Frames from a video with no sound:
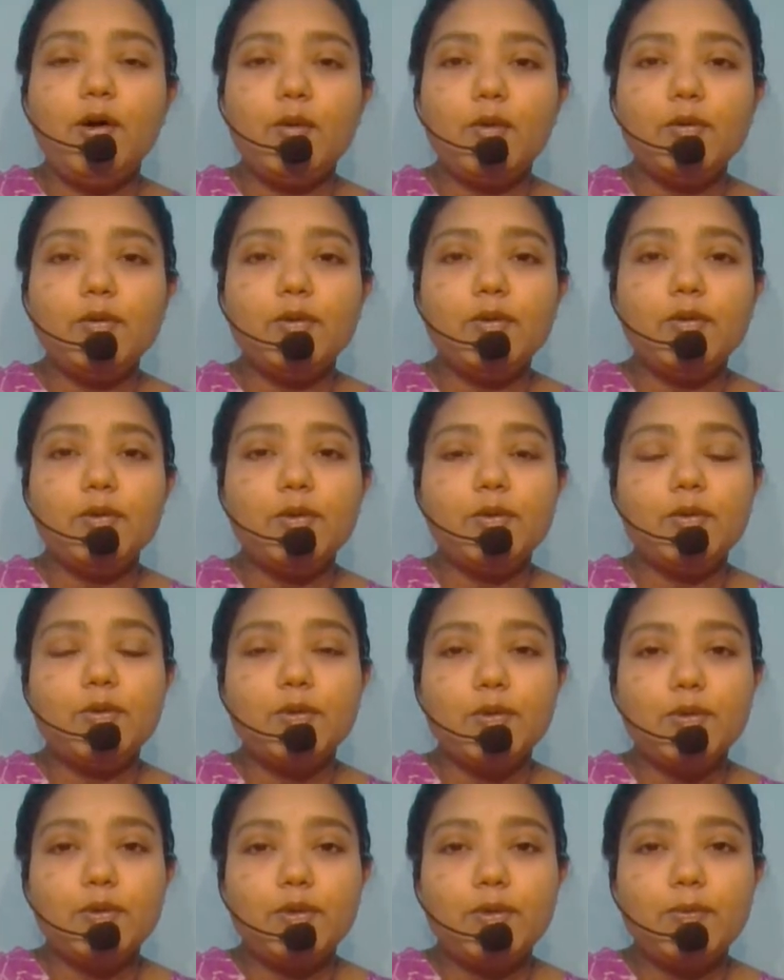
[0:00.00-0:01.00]
অত্যন্ত
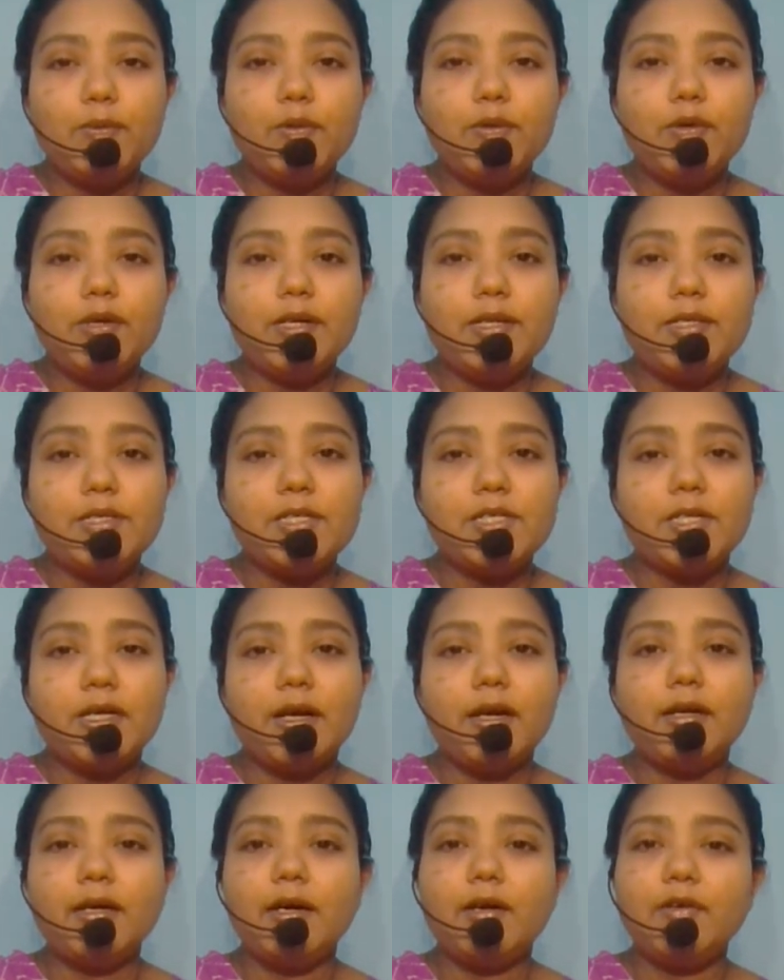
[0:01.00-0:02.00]
গুরুত্বপূর্ণ একটি
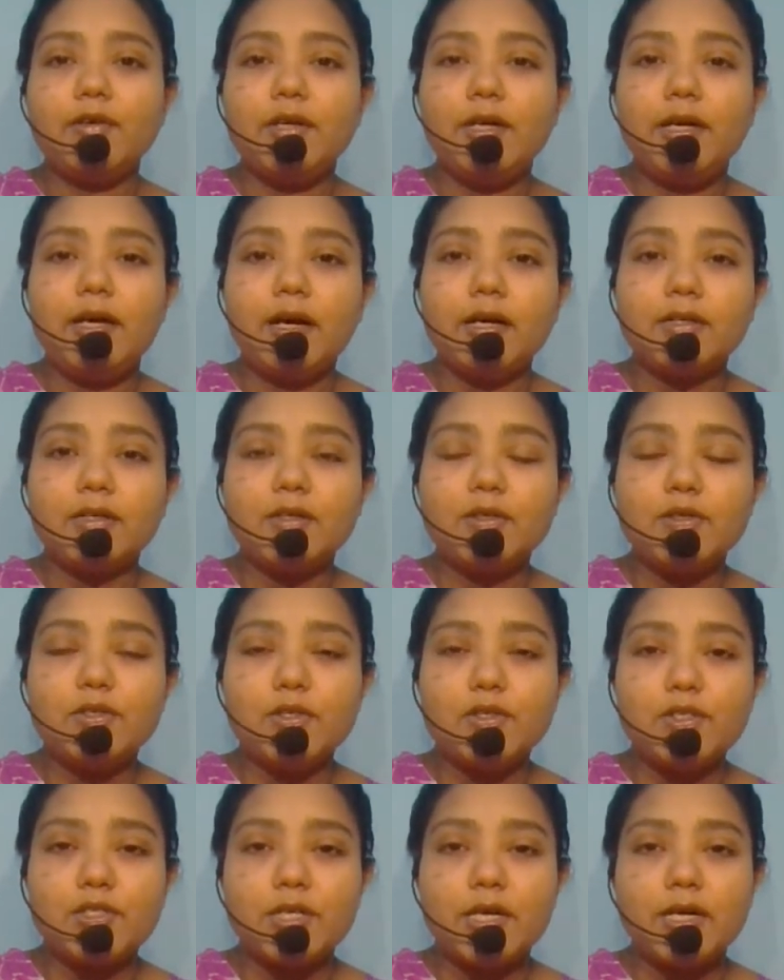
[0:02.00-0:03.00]
সাল কারণ এই
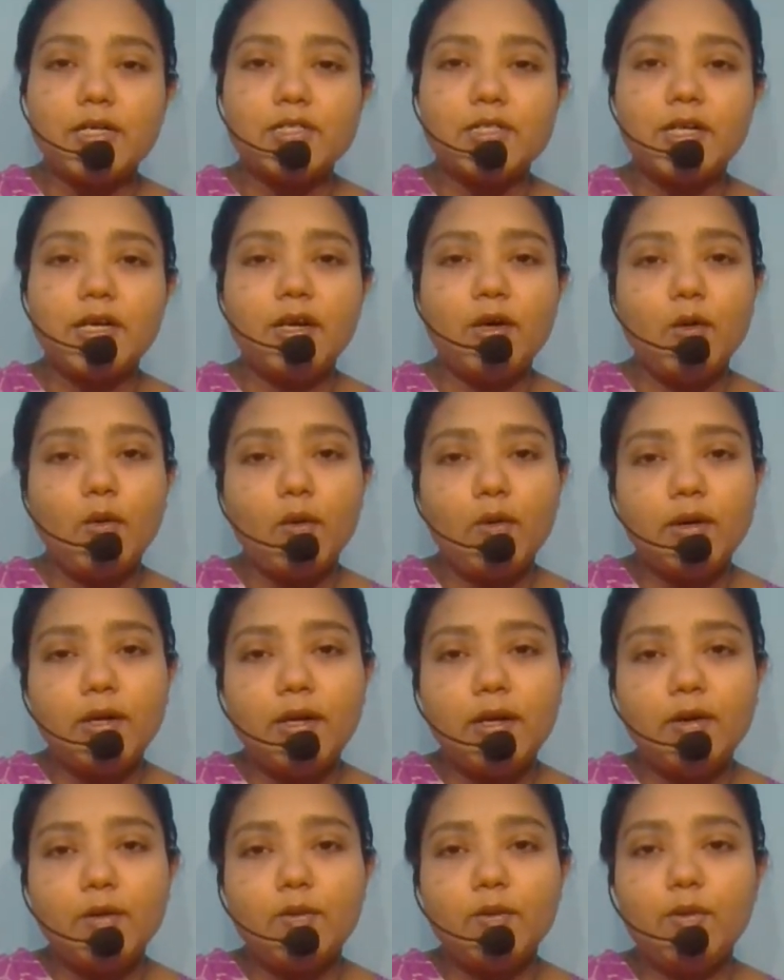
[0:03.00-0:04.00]
আঠারোশো ষাট সালে
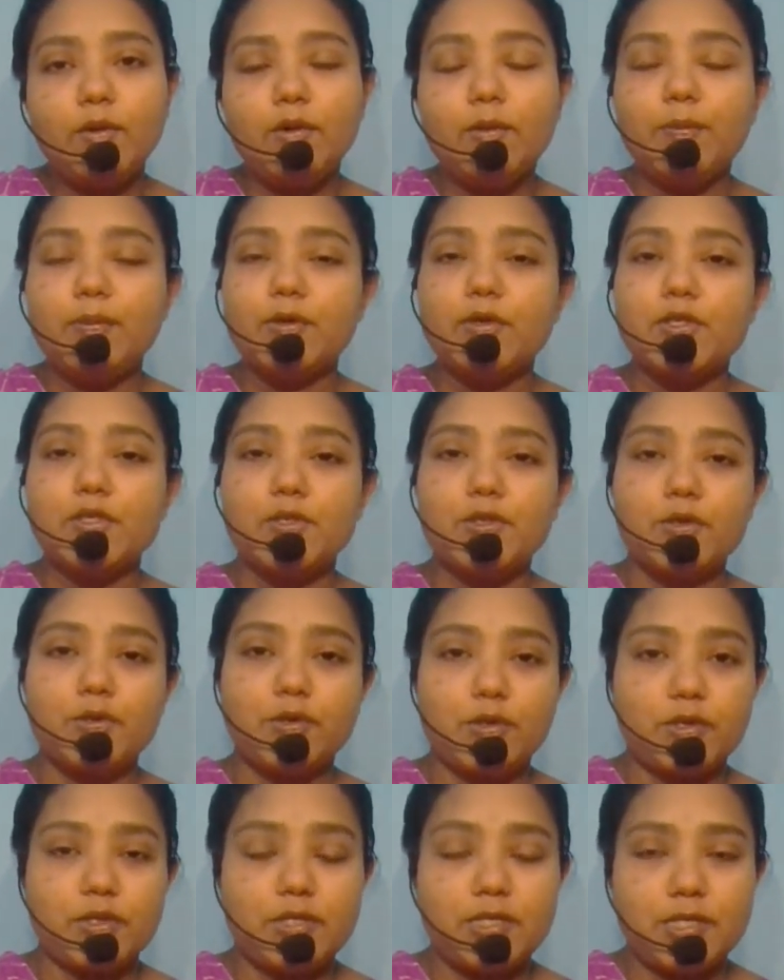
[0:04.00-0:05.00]
অনেকগুলো প্রশ্ন
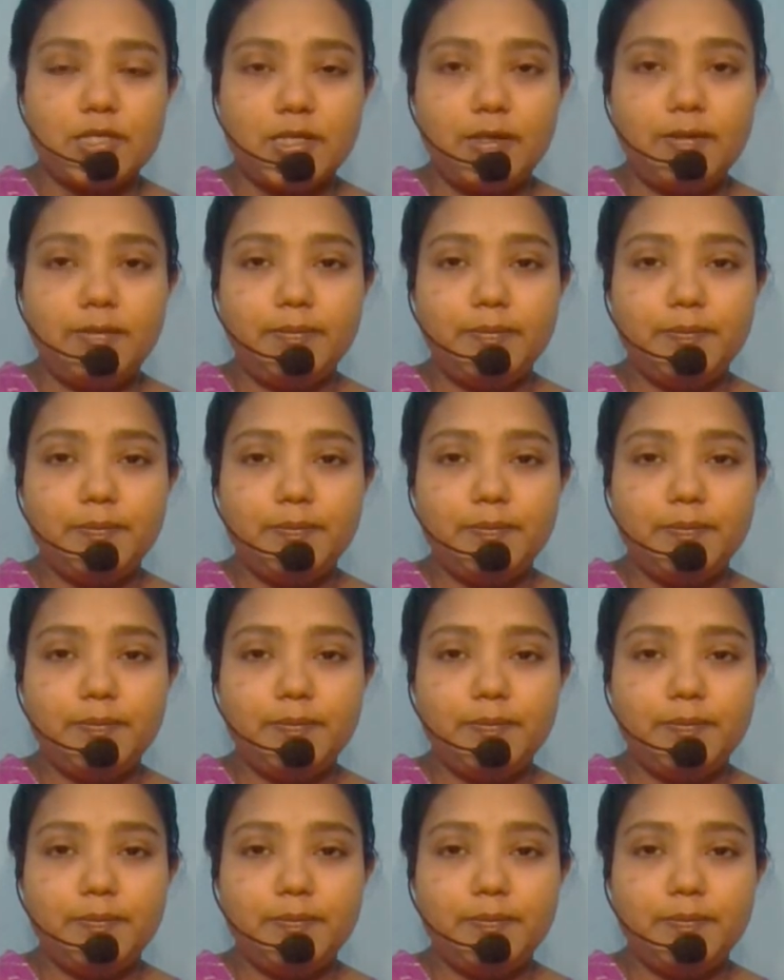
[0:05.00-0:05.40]
রয়েছে